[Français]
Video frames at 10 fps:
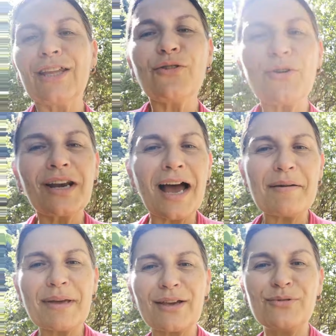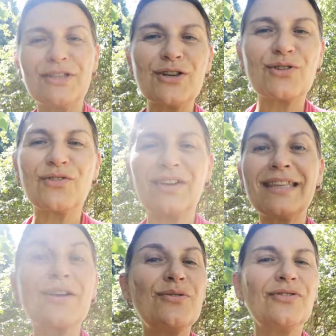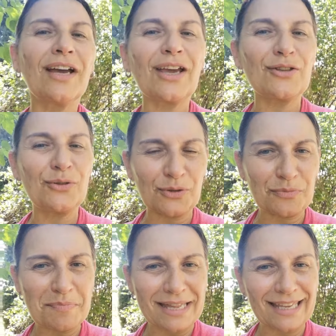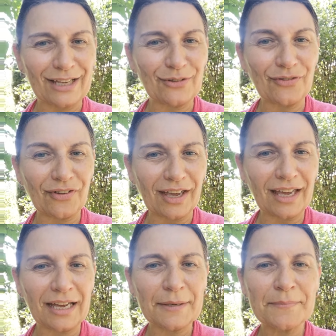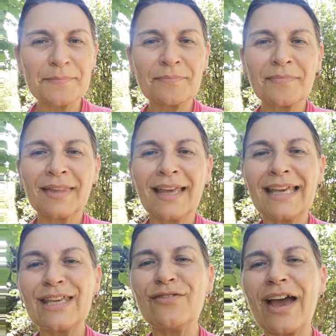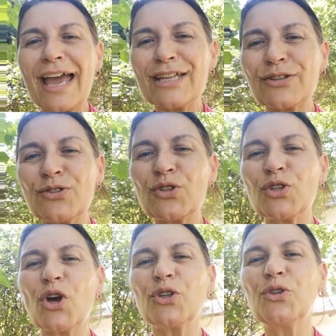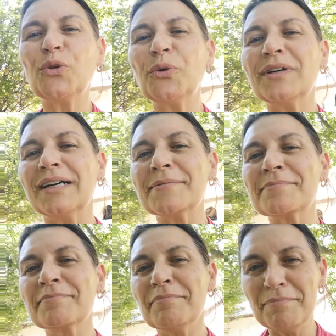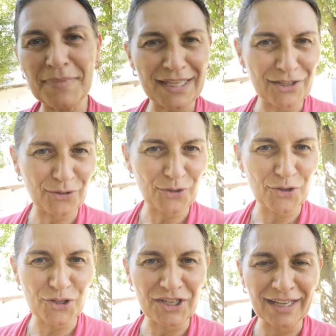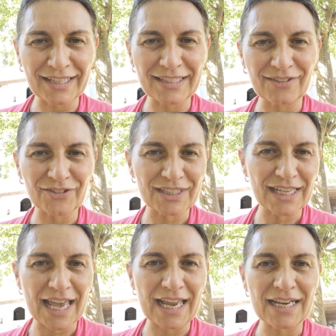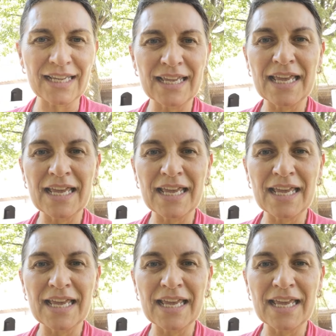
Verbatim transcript: Et donc là, bah écoutez, je vais découvrir une autre manière de faire qui va être une sorte de mi-temps de coaching résidentiel